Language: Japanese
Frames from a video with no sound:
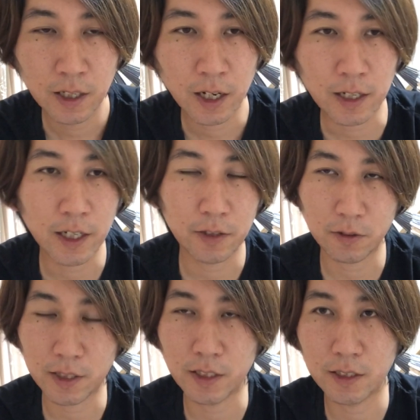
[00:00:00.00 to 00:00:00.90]
破壊と
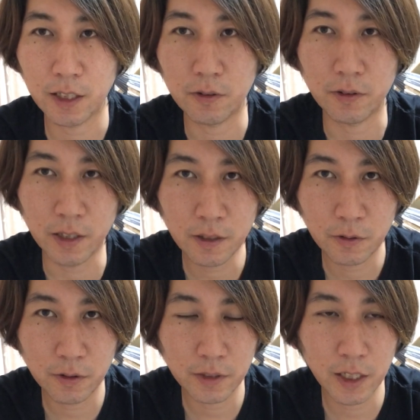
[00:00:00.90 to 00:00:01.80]
再生というね
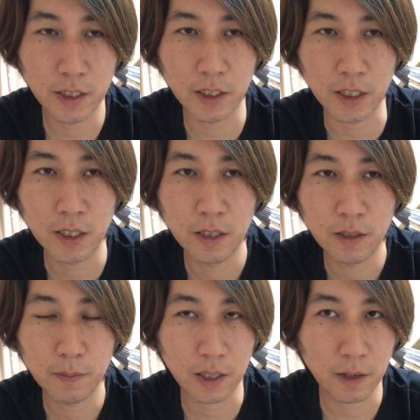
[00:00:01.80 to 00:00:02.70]
こういう原理に
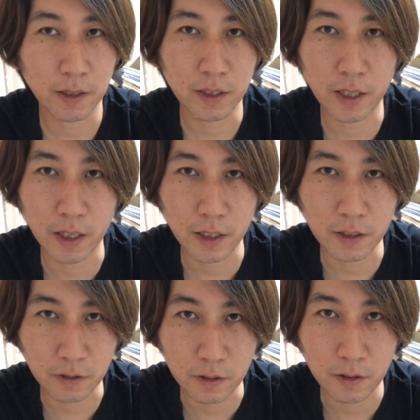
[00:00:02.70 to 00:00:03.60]
まあ変わってい
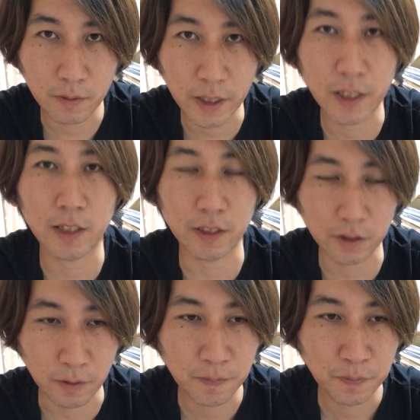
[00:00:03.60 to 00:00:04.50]
くわけなんですよ。